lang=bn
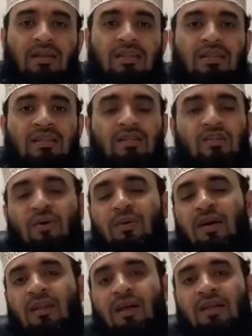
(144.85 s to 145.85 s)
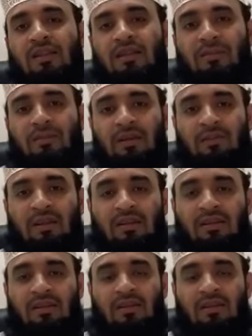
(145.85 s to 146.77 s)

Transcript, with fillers: ঈদের দিন সবাই আল্লাহ তাল্লাহর মেহমান